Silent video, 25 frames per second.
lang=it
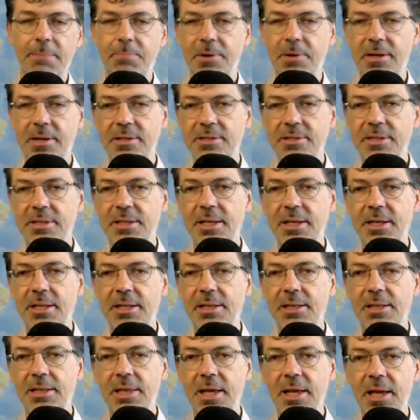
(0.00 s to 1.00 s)

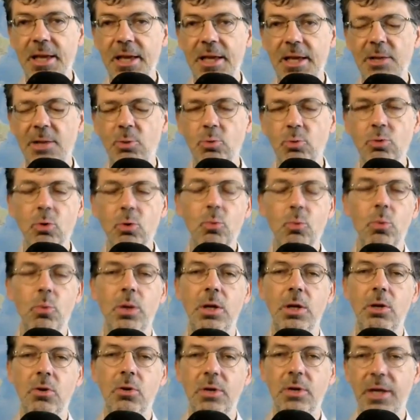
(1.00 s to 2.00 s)
presidente e tutto
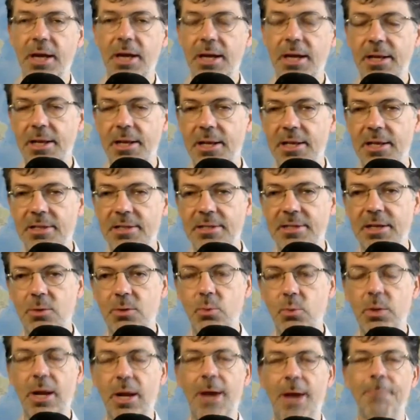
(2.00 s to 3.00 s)
quello che ne
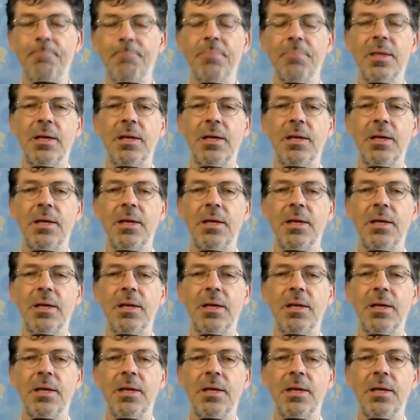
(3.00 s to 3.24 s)
seguirà.